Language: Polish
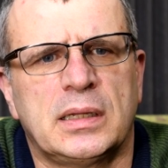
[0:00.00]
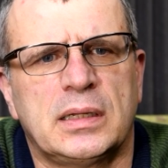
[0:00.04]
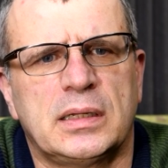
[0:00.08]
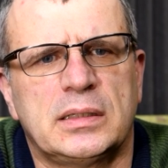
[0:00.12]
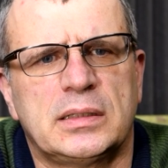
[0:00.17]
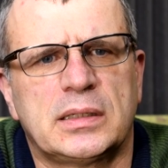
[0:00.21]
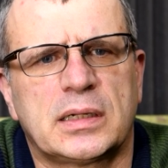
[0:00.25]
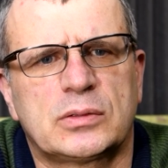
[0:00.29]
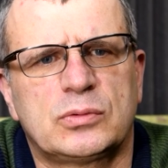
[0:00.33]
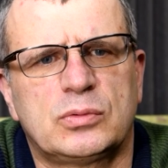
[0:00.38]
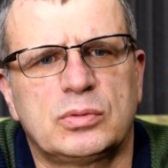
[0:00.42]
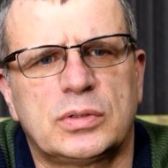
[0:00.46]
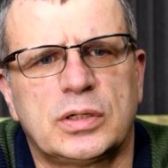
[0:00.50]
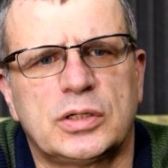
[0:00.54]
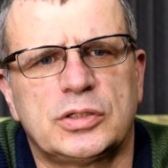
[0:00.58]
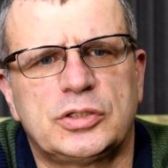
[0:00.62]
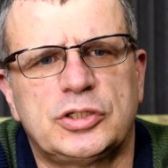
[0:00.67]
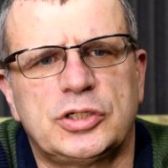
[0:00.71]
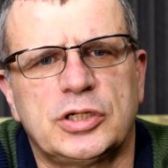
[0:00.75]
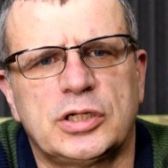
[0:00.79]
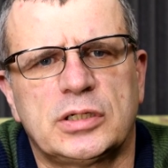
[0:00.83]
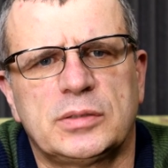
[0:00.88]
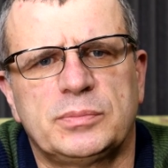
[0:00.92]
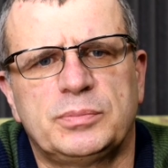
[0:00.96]
y, na które
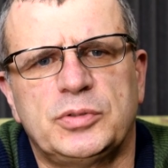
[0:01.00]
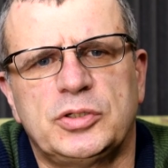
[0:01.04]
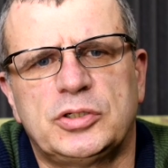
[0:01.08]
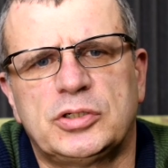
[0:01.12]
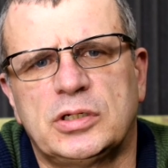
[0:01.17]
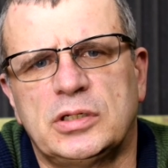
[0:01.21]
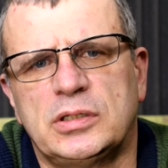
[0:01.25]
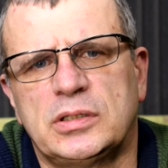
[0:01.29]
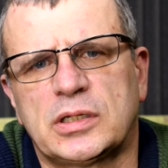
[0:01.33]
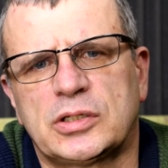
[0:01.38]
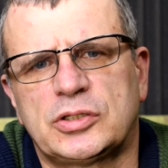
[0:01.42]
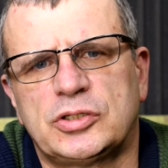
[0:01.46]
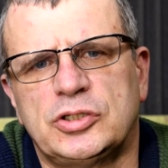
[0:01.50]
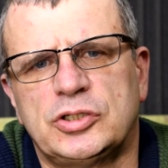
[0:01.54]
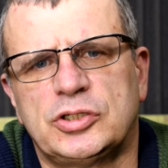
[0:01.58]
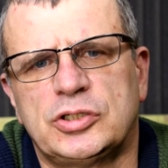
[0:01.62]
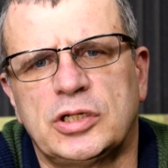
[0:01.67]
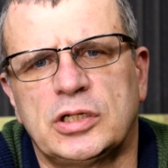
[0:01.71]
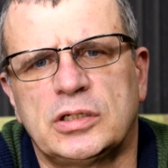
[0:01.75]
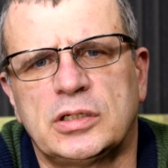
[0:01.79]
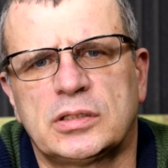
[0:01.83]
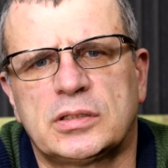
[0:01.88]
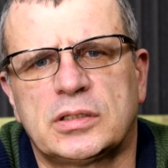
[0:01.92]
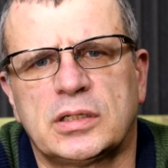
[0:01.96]
cierpi, czyli
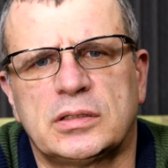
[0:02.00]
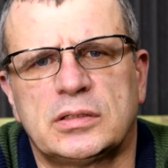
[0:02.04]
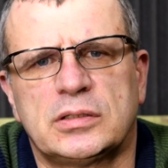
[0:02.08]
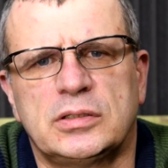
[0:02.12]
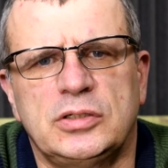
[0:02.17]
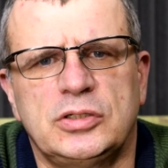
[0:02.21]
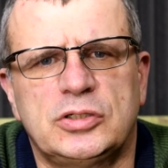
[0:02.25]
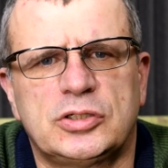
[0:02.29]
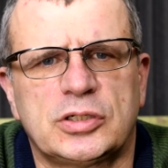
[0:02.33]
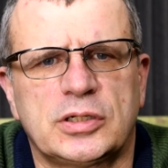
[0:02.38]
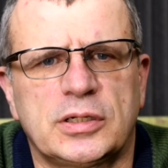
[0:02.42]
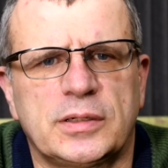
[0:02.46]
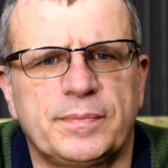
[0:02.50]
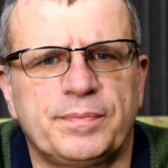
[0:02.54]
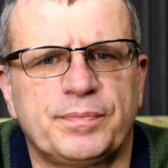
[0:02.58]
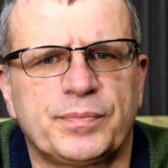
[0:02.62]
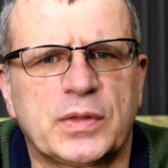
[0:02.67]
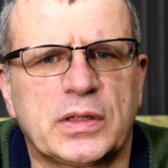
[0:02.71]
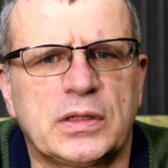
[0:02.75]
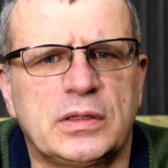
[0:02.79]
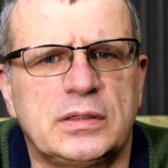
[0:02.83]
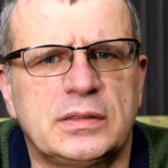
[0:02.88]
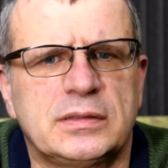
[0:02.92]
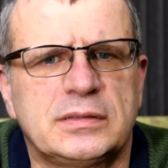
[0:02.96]
naciśnienie tętnicze
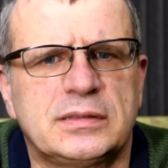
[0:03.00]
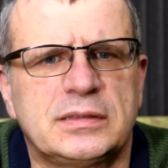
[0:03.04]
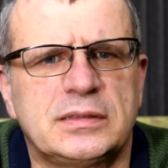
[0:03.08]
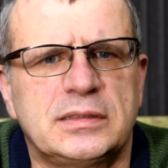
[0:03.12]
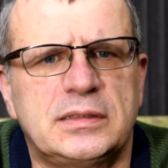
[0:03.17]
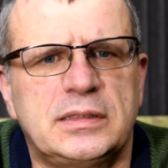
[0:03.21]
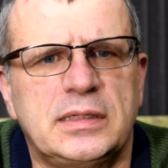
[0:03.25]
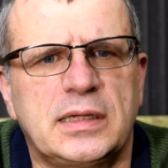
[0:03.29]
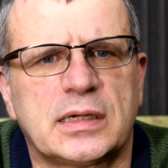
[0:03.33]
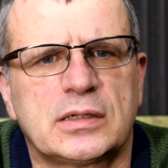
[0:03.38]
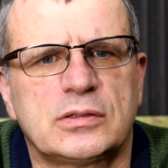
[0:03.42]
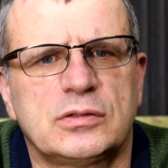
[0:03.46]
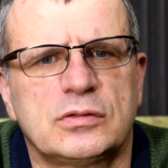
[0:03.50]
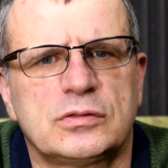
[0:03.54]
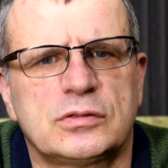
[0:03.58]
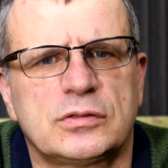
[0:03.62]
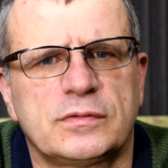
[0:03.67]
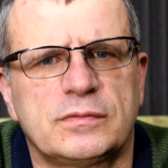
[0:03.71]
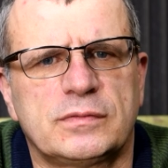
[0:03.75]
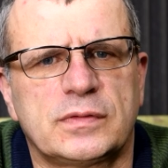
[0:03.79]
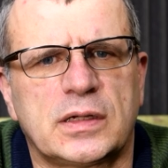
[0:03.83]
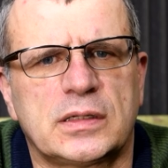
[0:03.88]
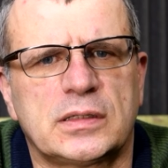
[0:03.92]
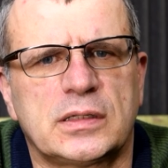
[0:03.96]

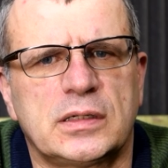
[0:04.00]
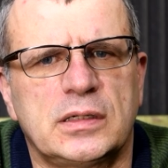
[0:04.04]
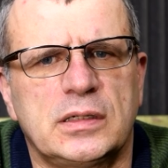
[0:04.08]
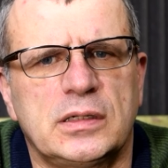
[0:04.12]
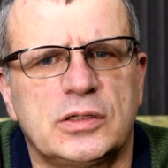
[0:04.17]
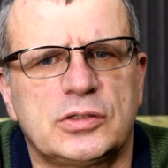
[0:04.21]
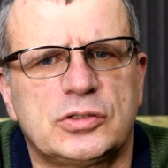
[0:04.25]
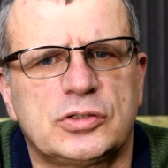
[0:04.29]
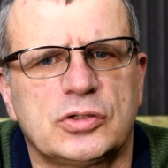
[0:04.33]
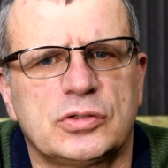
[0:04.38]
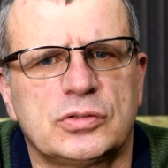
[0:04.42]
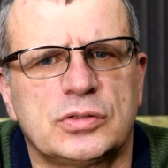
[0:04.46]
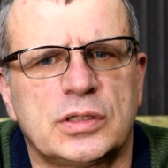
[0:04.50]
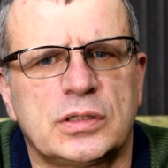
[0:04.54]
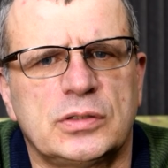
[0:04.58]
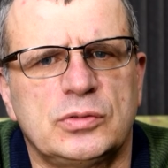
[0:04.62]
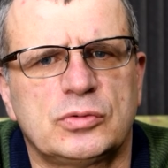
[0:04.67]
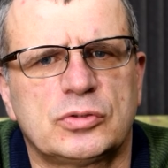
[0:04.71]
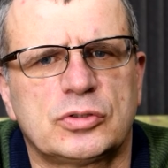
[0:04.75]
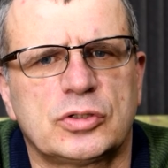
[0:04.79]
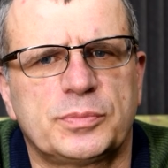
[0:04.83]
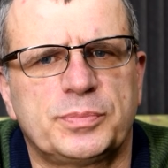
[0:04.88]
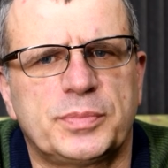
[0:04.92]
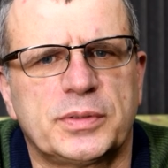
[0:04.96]
zdiagnozowane i leczone
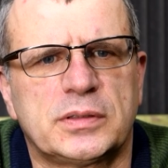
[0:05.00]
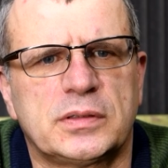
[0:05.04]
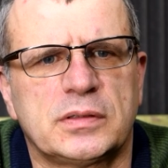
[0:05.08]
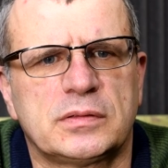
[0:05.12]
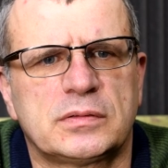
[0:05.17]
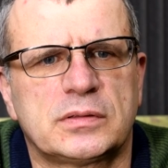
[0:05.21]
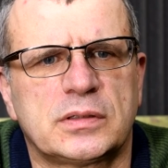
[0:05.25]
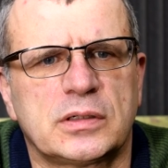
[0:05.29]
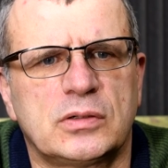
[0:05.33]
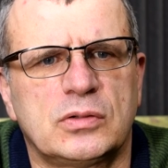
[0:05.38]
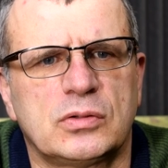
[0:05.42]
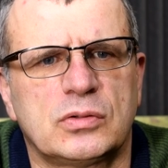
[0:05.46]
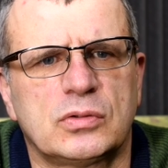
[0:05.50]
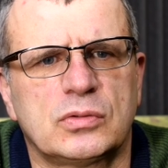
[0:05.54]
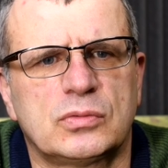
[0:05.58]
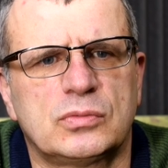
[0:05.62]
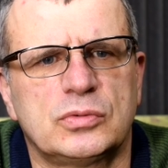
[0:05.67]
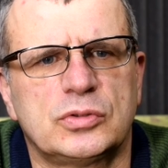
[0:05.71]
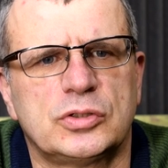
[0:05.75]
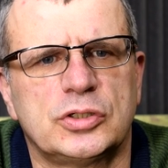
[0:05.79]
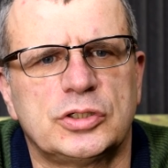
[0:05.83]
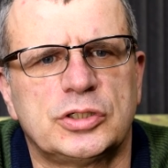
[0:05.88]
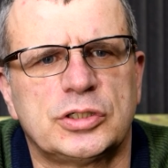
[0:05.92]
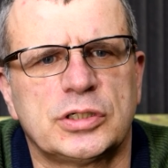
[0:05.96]
już od 15
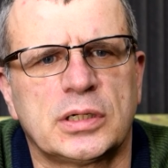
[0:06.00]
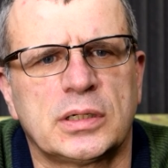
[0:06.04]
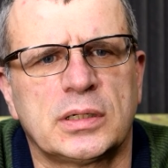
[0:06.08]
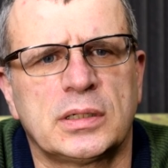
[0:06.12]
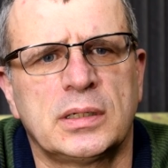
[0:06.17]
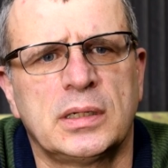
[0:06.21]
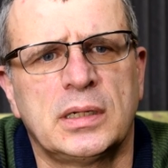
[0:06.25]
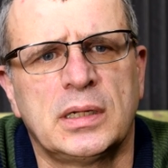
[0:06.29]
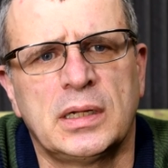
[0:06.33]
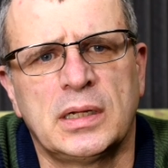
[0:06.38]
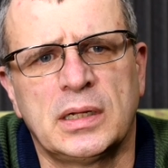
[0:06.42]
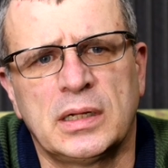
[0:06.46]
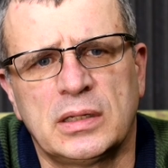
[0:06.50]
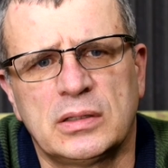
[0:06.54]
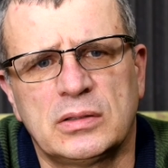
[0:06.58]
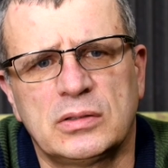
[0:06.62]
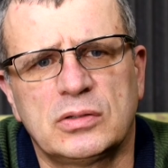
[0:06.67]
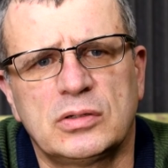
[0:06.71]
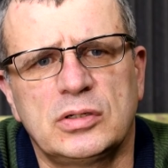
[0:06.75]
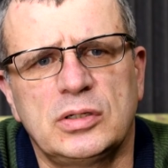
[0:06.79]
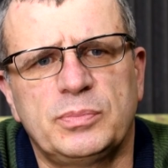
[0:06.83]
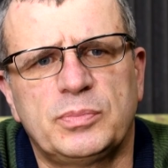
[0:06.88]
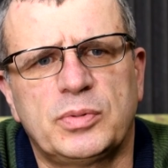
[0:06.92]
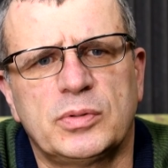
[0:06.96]
roku życia,
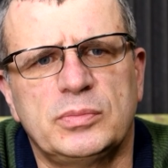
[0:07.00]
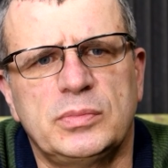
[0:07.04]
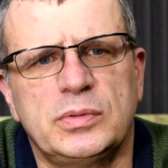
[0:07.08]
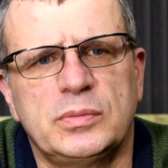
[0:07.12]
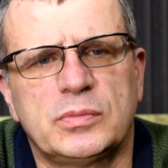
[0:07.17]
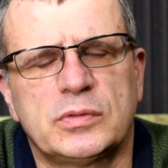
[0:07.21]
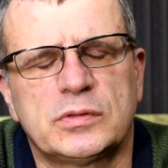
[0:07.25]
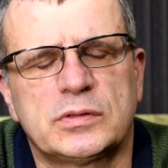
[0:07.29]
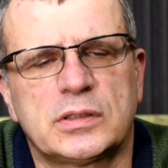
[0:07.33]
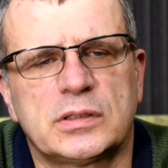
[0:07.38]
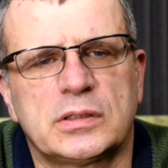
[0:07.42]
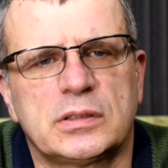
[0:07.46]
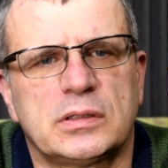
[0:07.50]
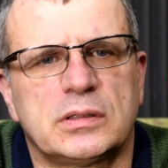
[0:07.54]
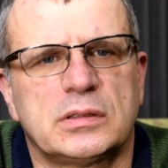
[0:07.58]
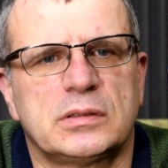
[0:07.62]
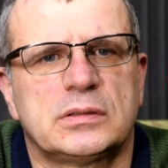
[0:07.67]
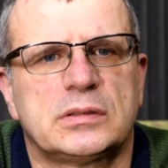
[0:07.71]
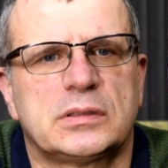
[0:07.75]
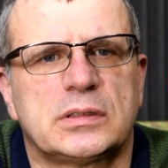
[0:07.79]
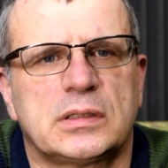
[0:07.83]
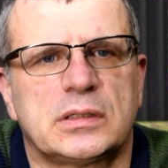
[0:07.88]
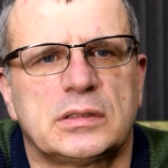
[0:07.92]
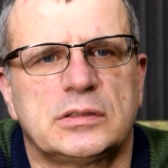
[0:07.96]
no i pomimo za
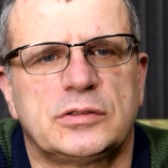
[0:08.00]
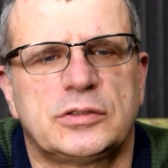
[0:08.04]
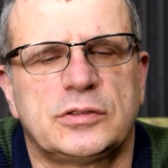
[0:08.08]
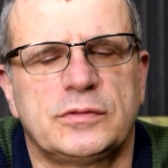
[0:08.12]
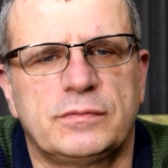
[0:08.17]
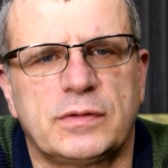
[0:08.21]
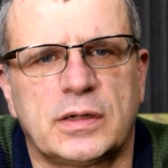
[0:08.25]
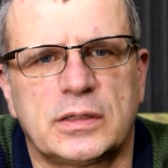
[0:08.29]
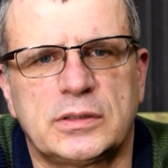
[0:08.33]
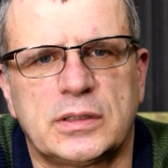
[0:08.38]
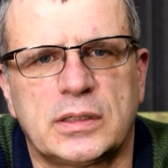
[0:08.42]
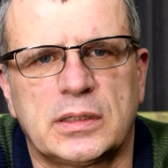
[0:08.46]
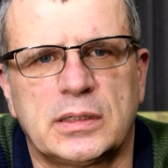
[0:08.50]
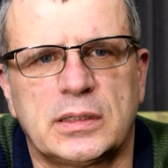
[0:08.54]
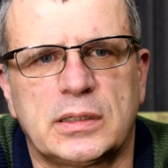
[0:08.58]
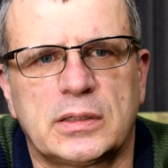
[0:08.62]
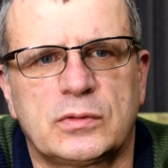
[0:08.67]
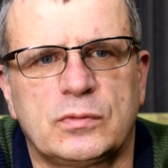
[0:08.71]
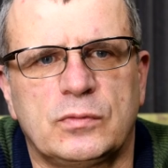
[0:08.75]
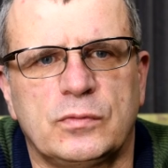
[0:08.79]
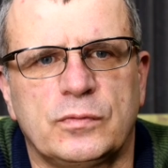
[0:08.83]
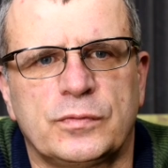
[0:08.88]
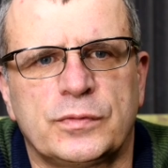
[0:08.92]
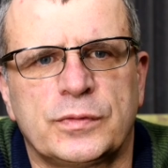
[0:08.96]
zależywania
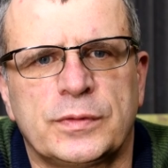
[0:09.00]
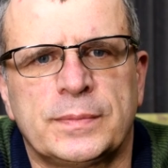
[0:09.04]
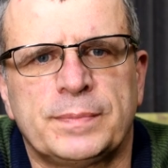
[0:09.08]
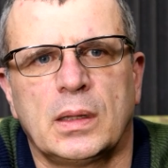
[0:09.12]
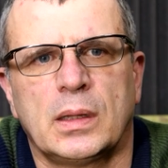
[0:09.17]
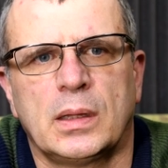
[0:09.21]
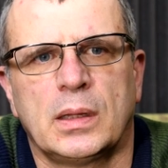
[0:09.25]
leków.